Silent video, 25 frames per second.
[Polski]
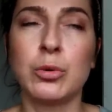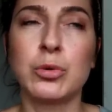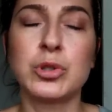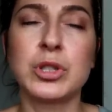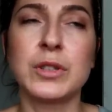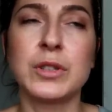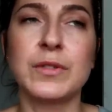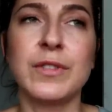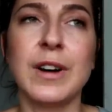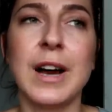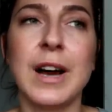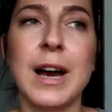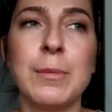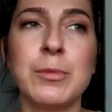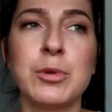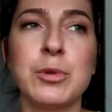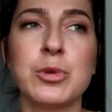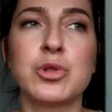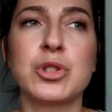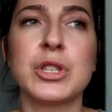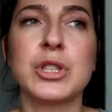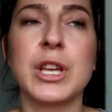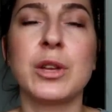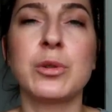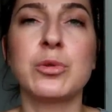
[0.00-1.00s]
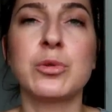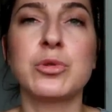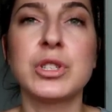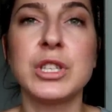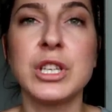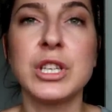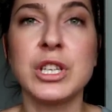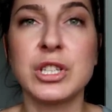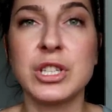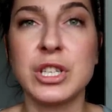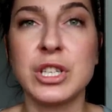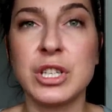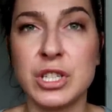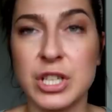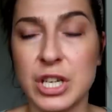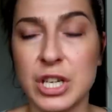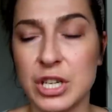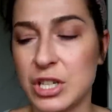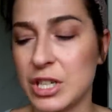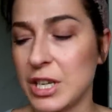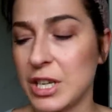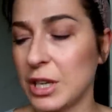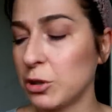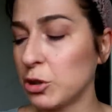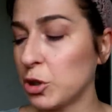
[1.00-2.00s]
używałam już najróżniejszych
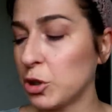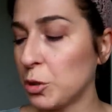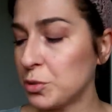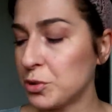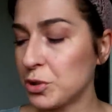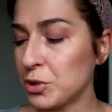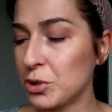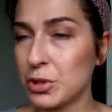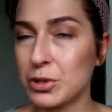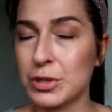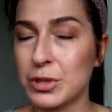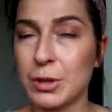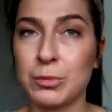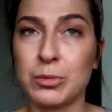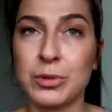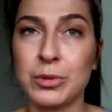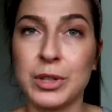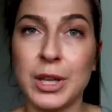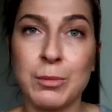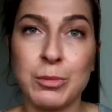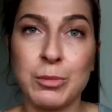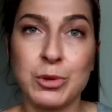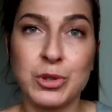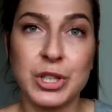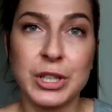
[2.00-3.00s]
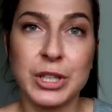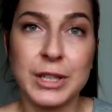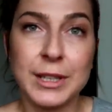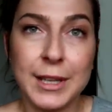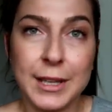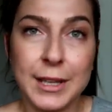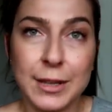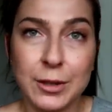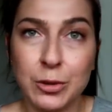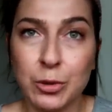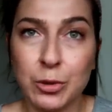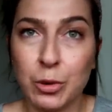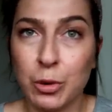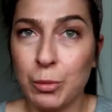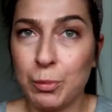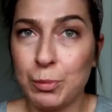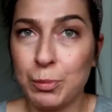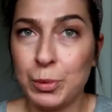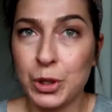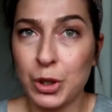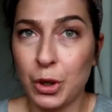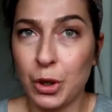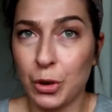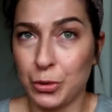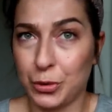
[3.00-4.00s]
rzeczy. Ja tylko przyniosłam tutaj może jedną
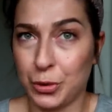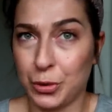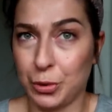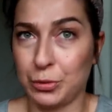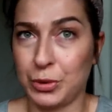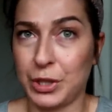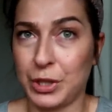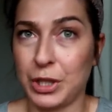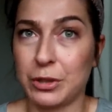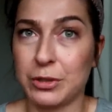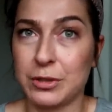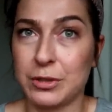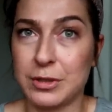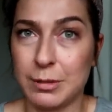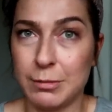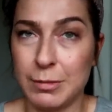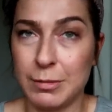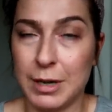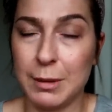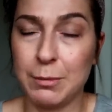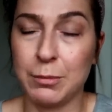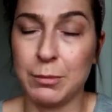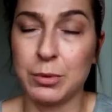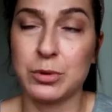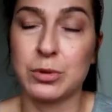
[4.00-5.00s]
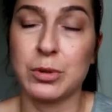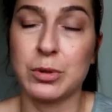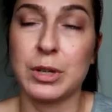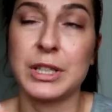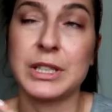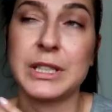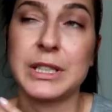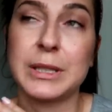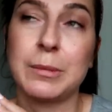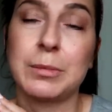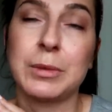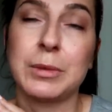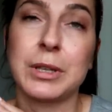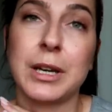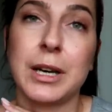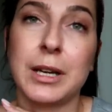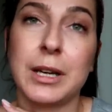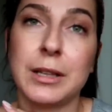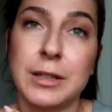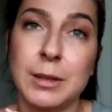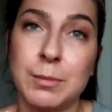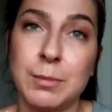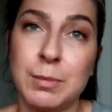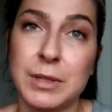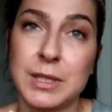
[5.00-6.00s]
piątą tego, co mam, bo słuchajcie, ja mam tych
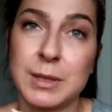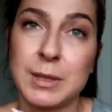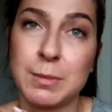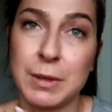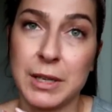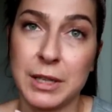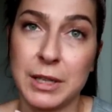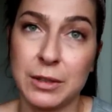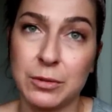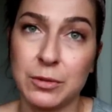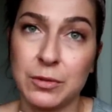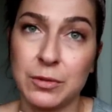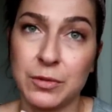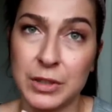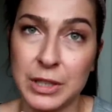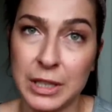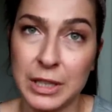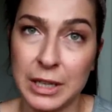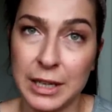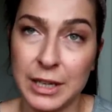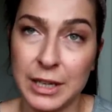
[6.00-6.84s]
antyperspirantów